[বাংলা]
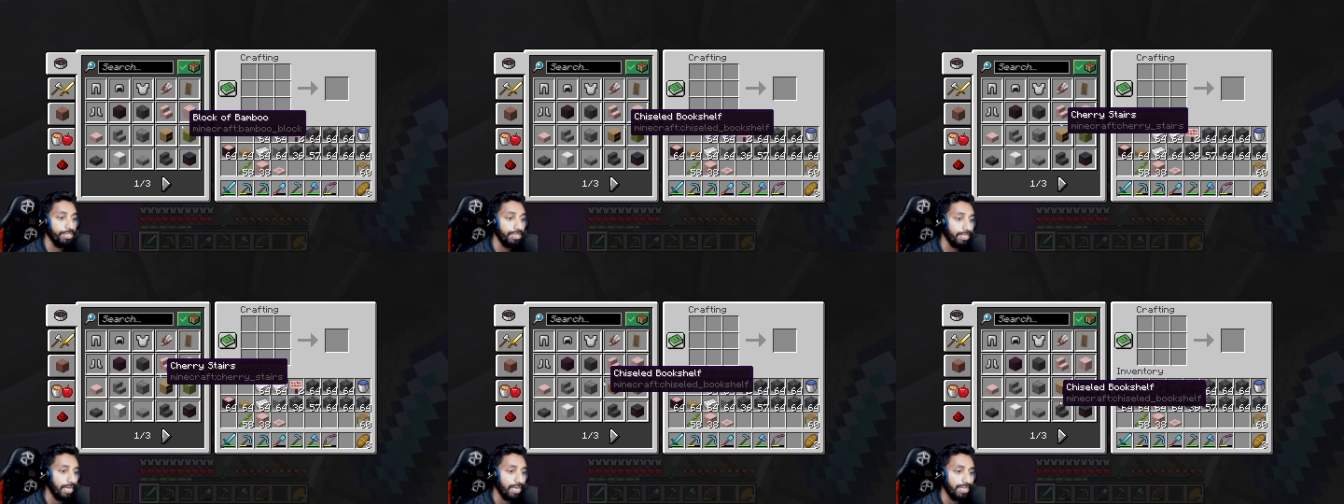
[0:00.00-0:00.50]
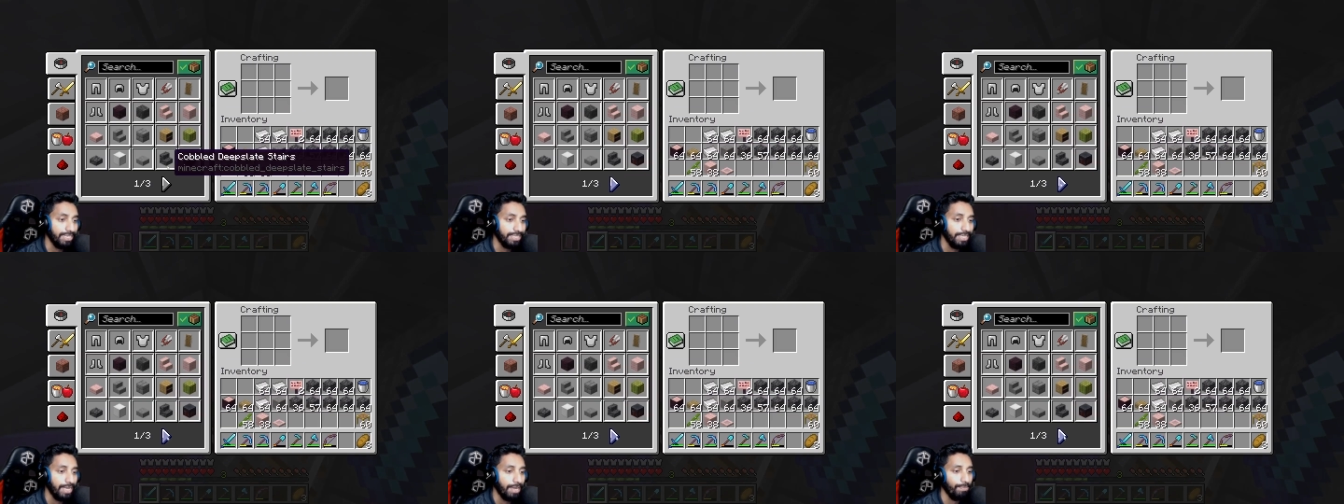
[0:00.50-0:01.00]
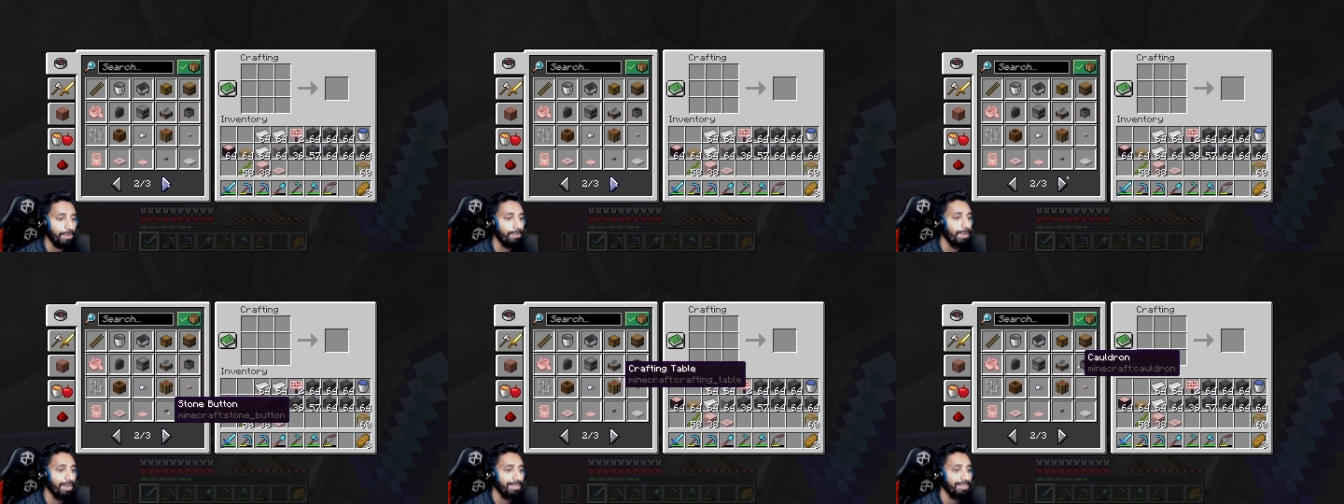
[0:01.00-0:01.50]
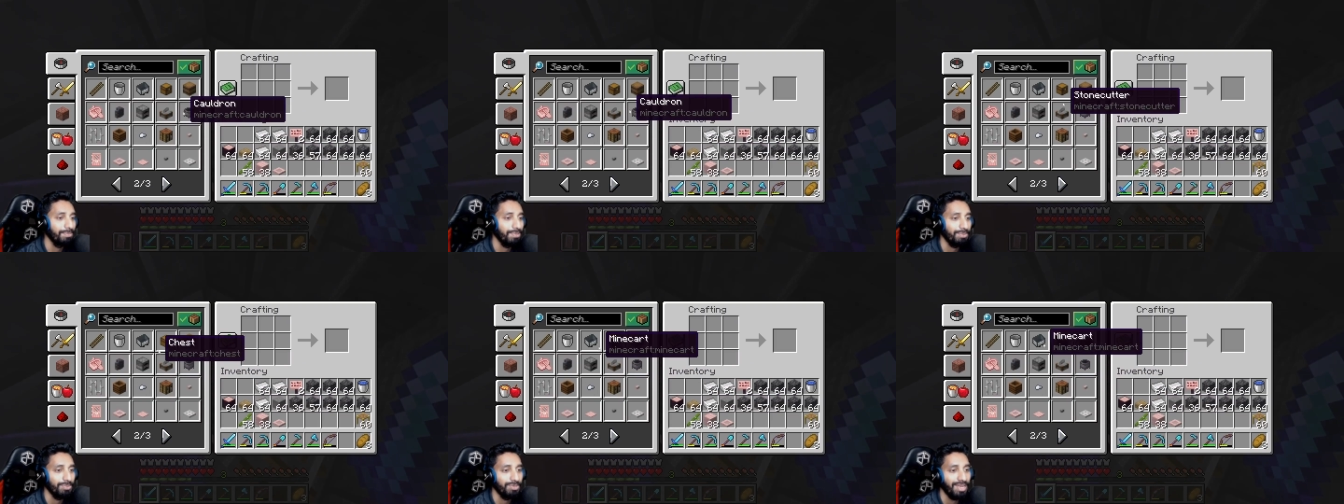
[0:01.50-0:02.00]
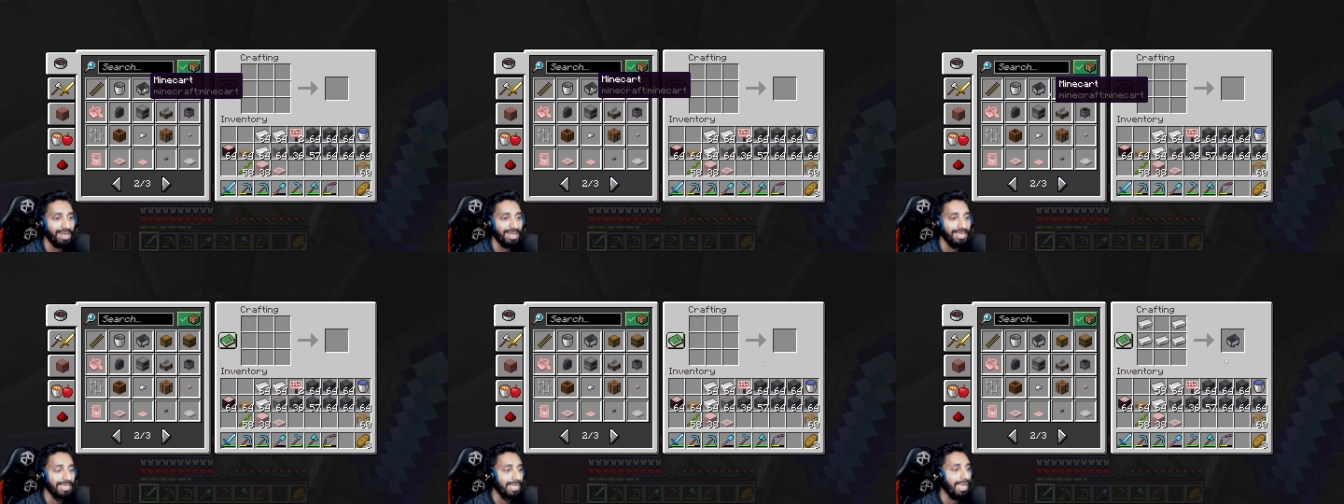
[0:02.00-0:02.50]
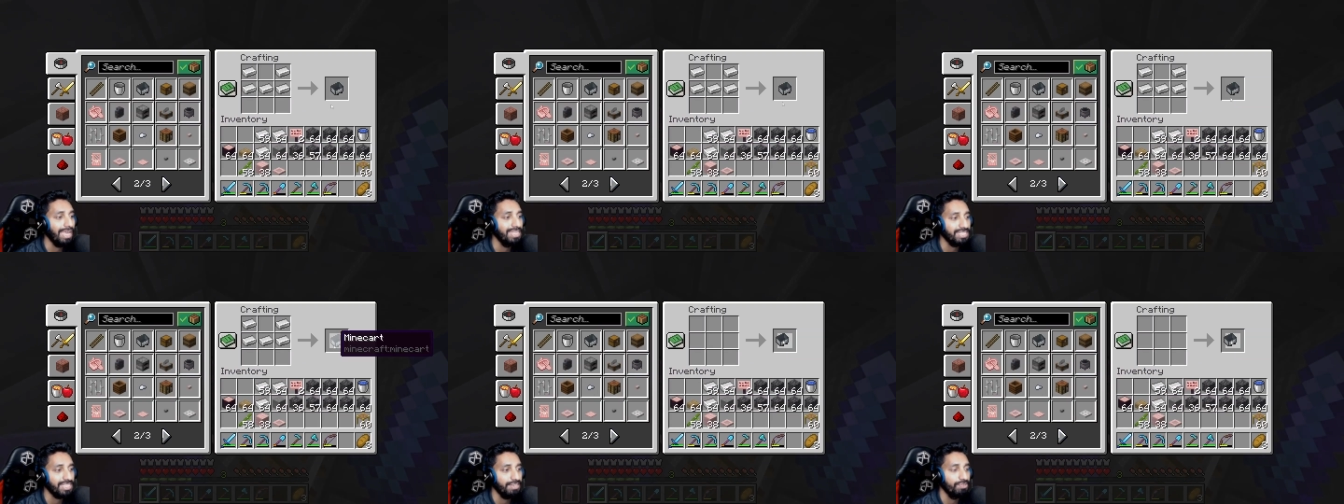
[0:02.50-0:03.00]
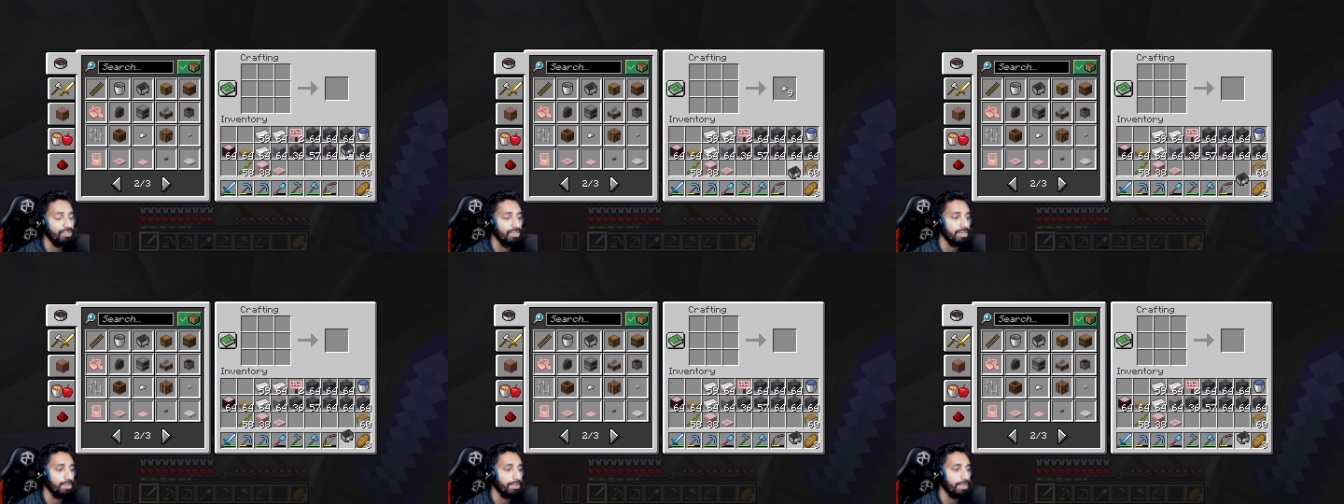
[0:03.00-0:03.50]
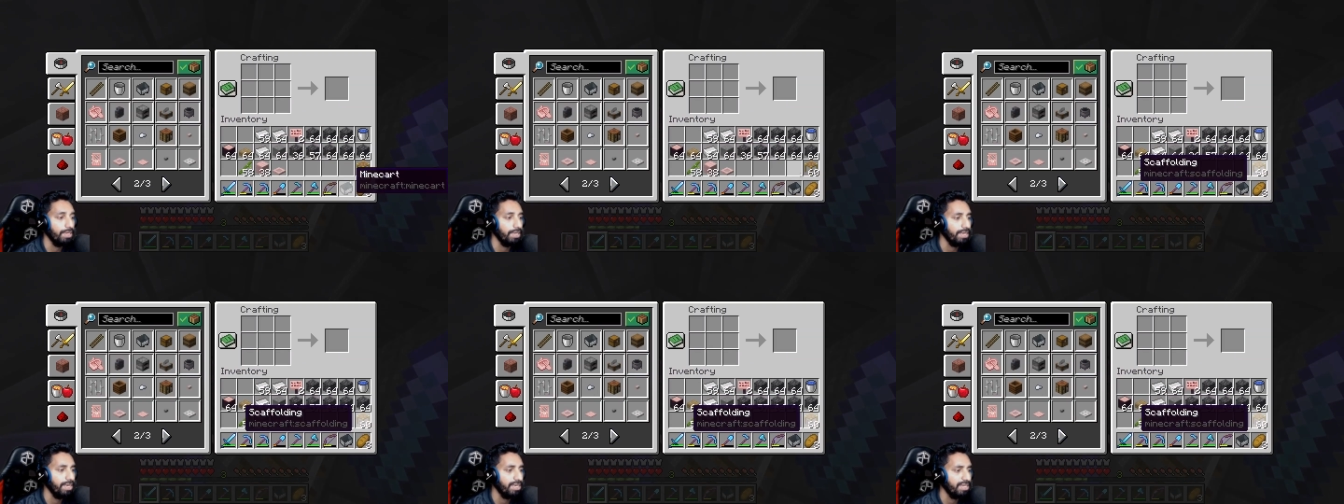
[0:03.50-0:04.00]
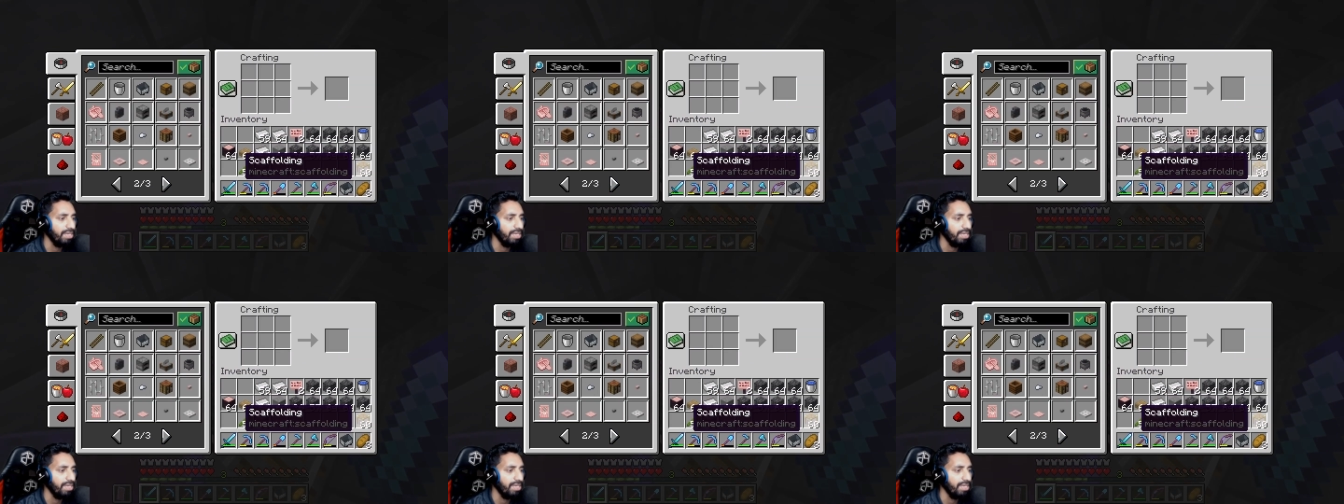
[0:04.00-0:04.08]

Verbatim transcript: না নিয়ে আসলে আমরা বানাতে পারবো না এই স্কেপোডিলটা মানে এটা একটা